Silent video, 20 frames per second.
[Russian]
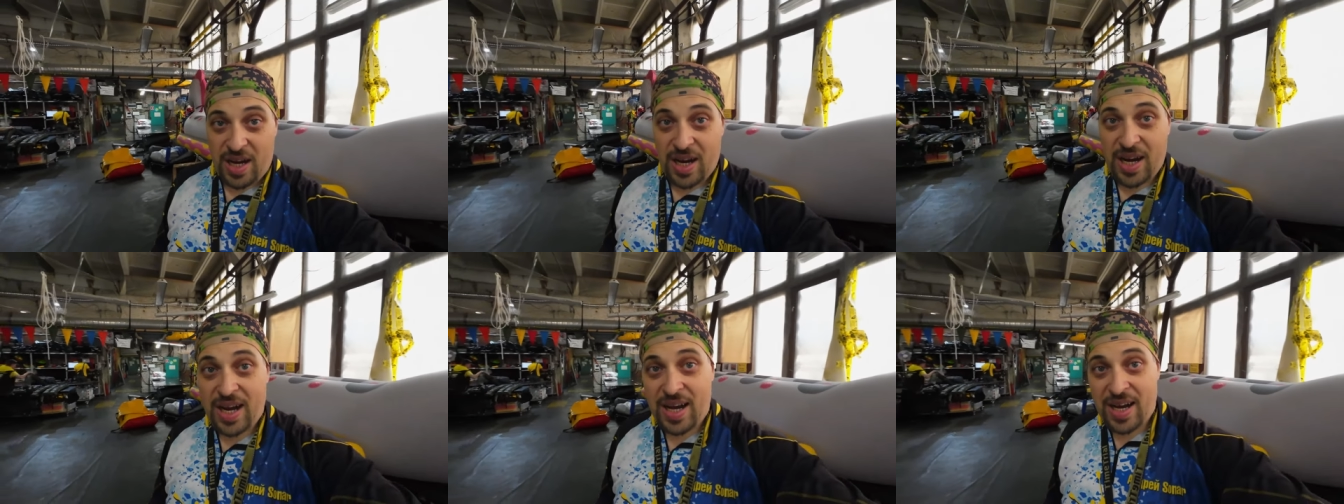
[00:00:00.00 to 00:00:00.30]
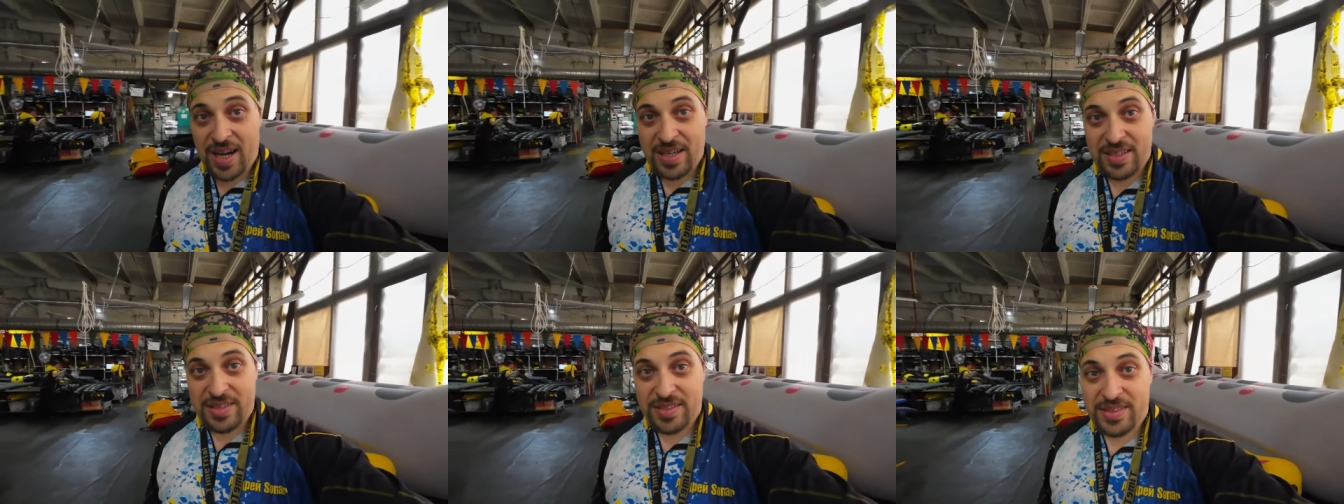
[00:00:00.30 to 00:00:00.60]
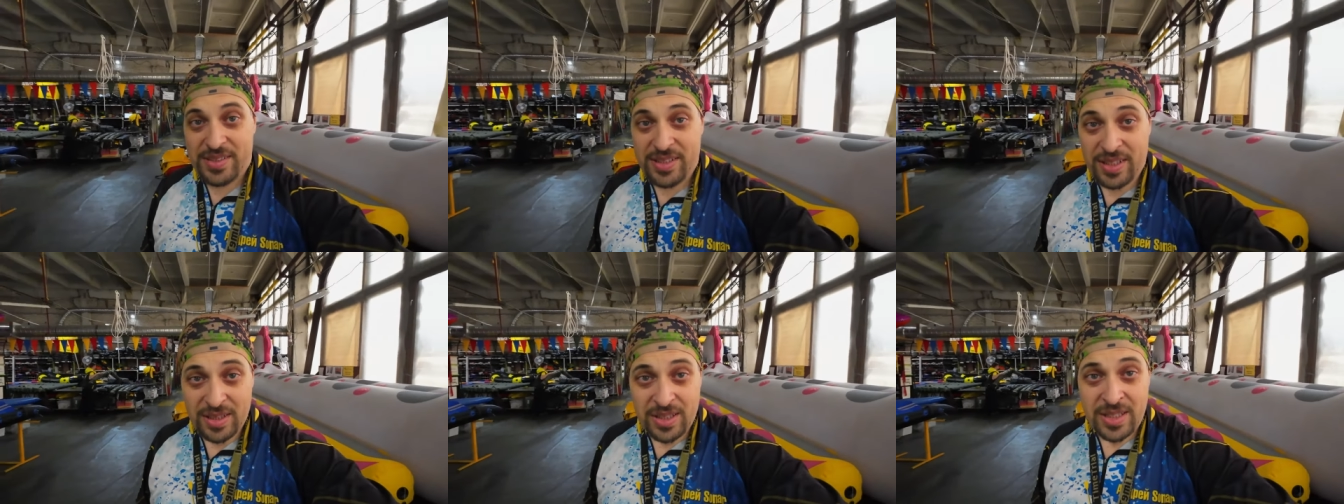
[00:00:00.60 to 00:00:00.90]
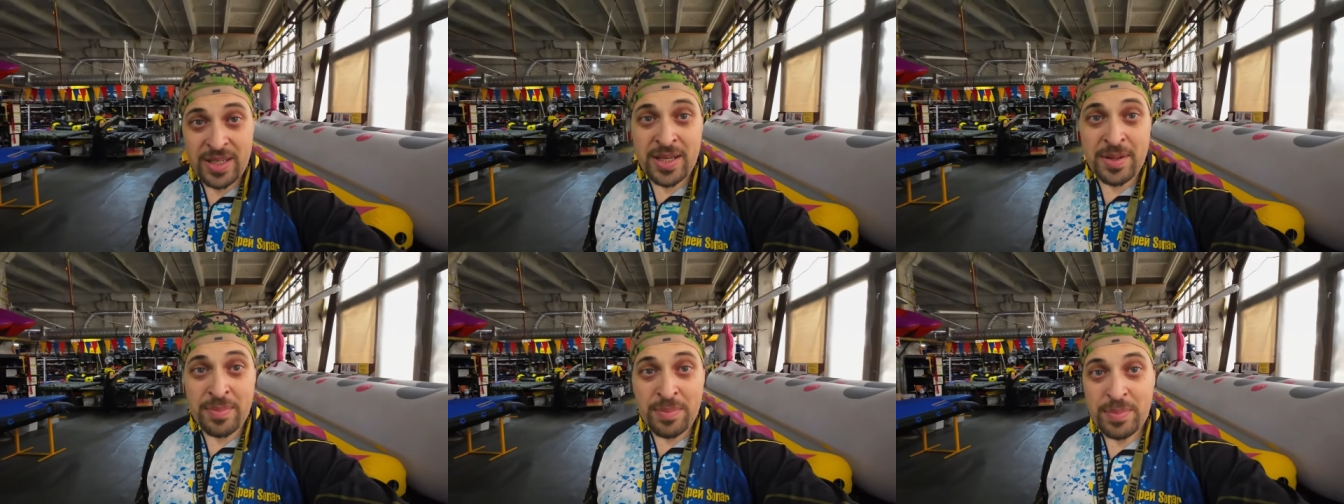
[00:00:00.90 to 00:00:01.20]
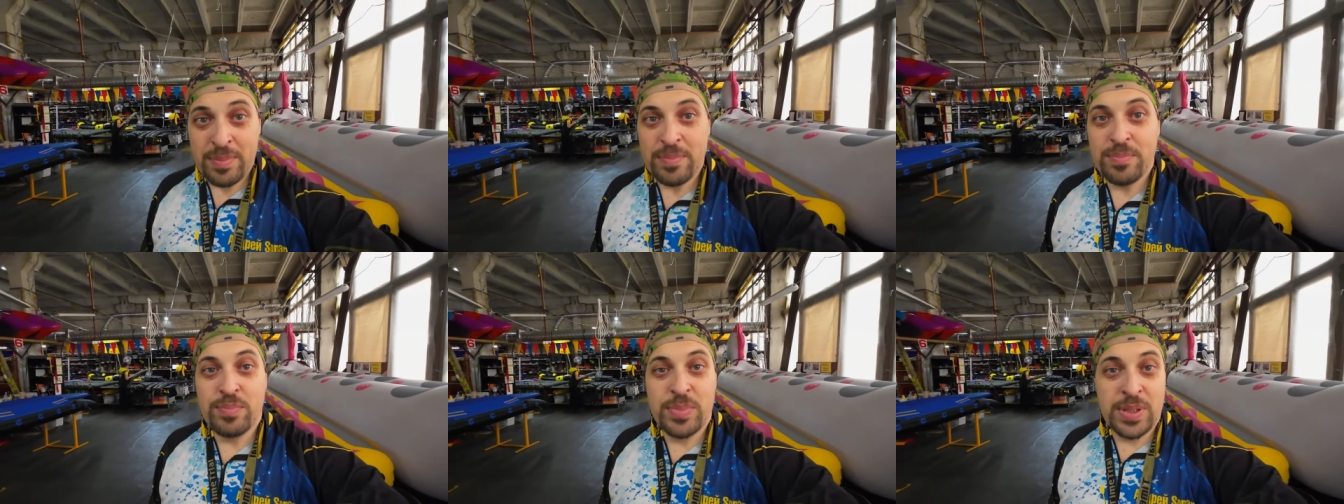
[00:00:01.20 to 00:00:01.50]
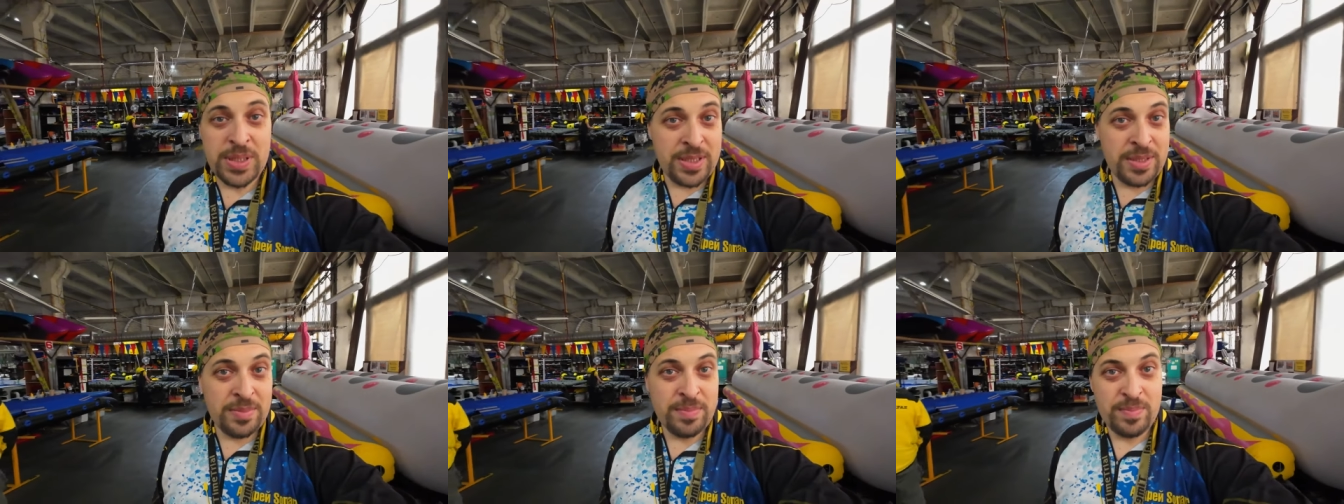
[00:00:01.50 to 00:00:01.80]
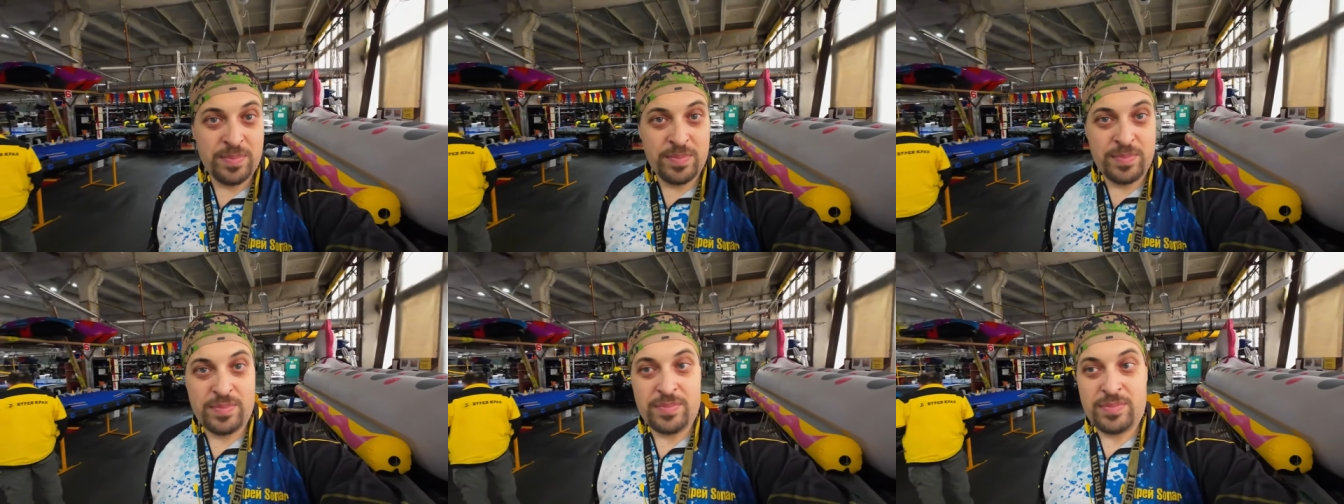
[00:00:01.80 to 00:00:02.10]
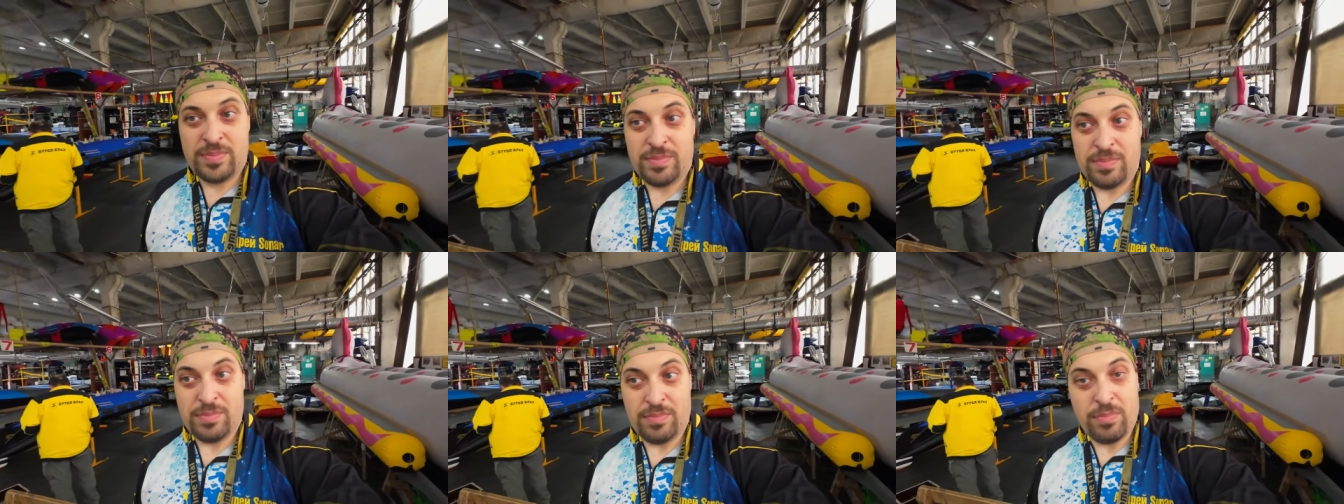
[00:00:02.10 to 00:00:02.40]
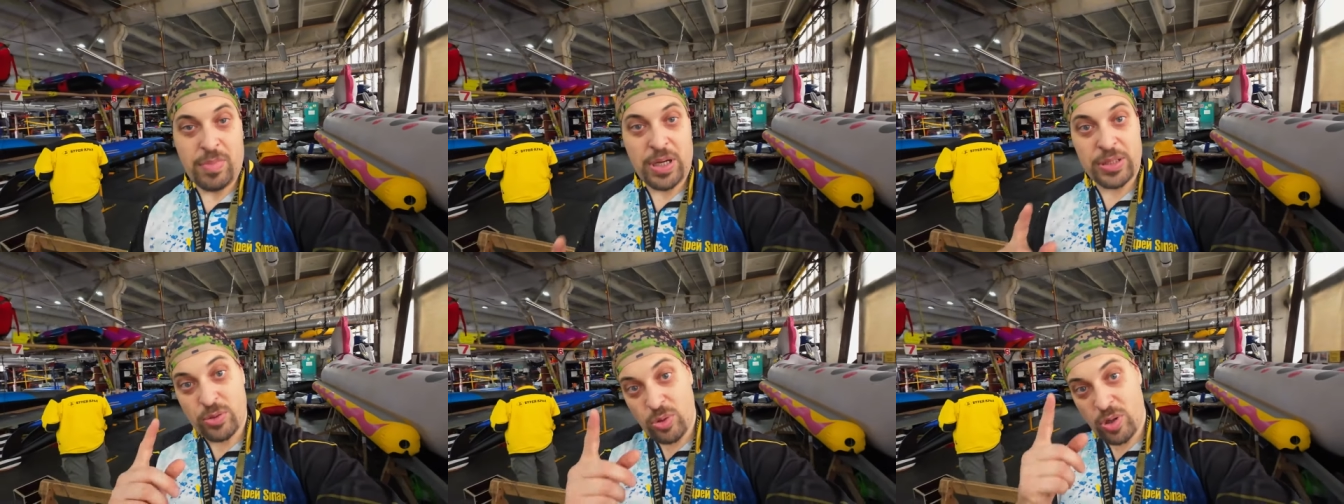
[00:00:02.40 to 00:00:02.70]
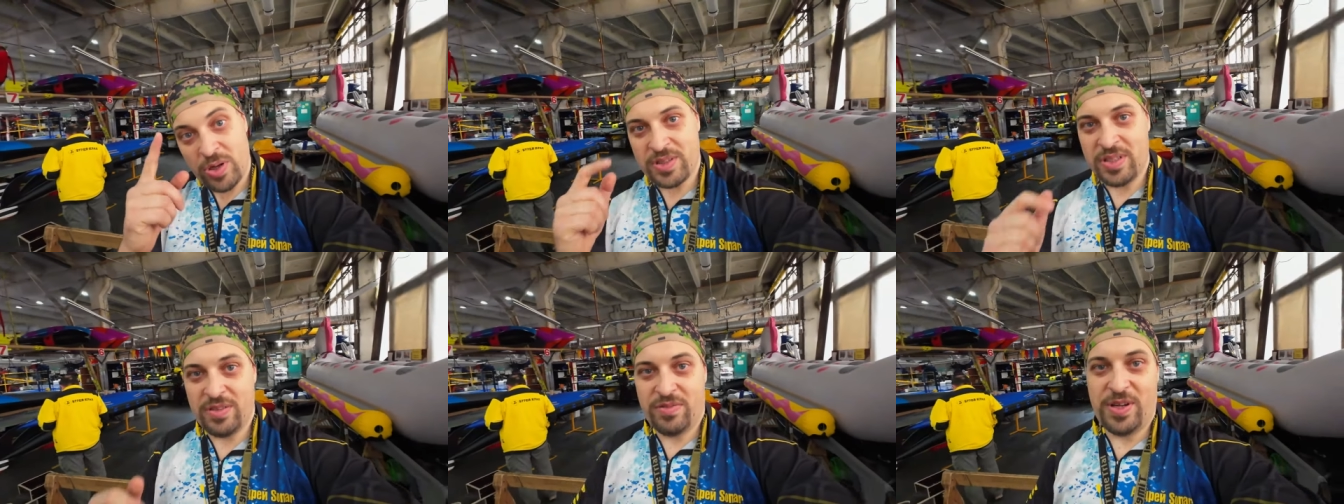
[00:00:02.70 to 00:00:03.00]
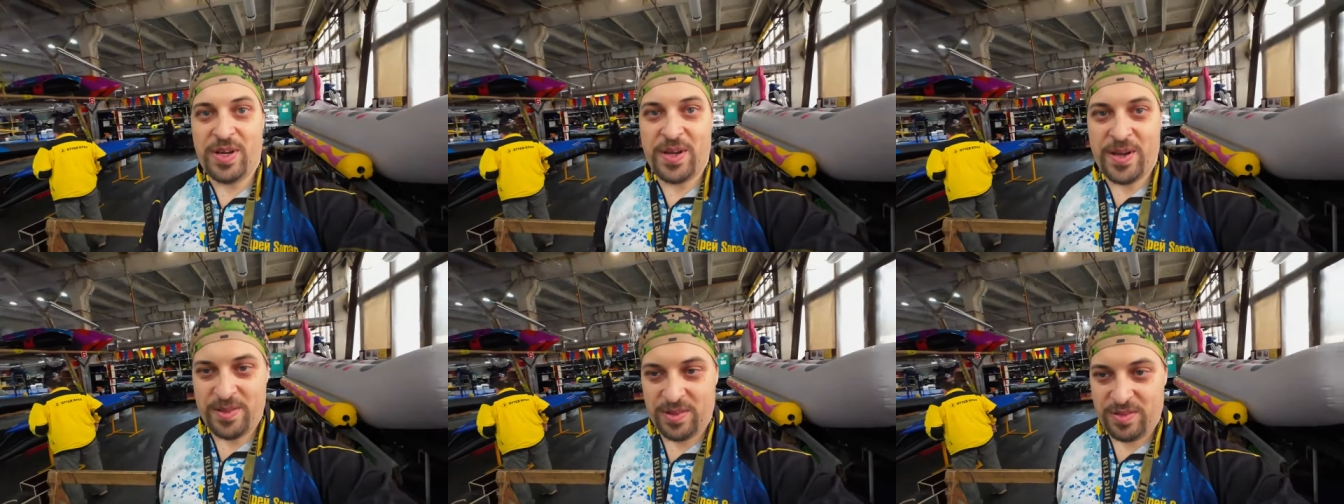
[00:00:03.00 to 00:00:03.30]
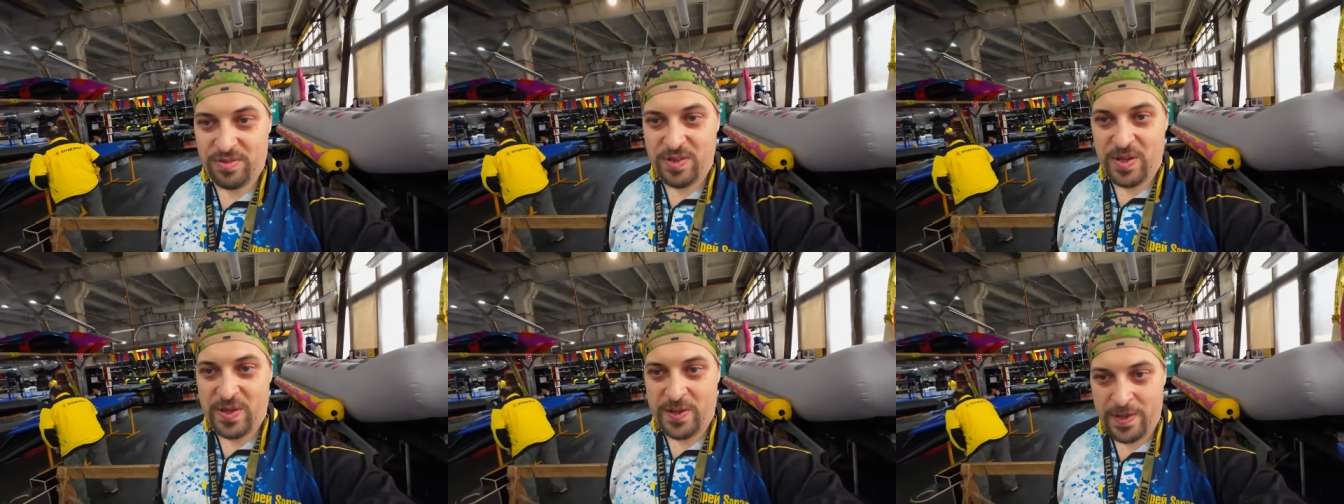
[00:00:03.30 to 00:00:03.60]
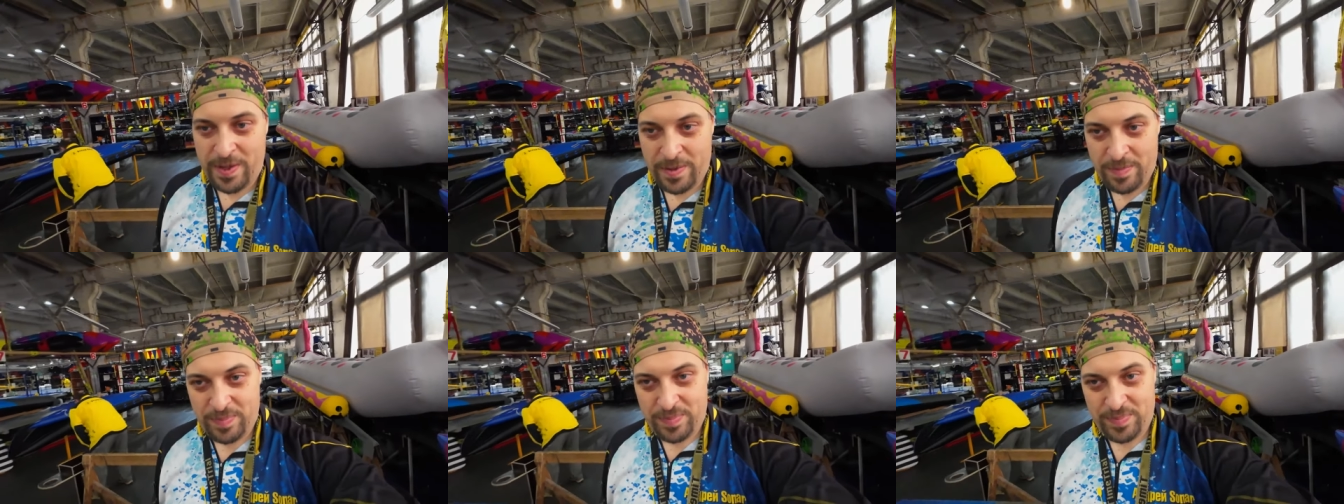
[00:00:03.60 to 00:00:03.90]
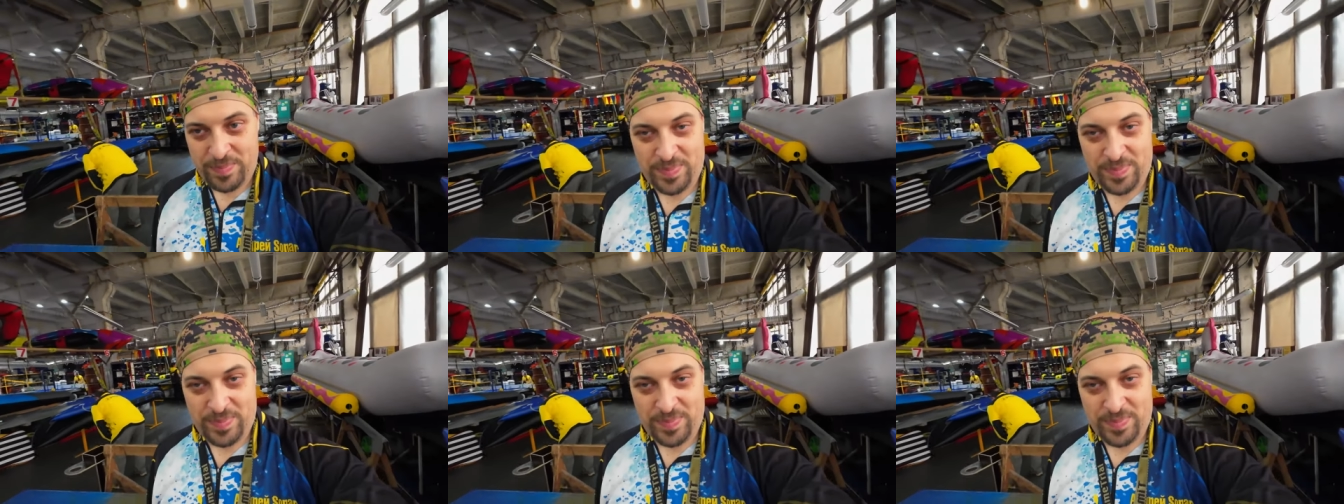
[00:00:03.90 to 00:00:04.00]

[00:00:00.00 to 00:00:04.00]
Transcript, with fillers: А делаем мы моторный вариант веги.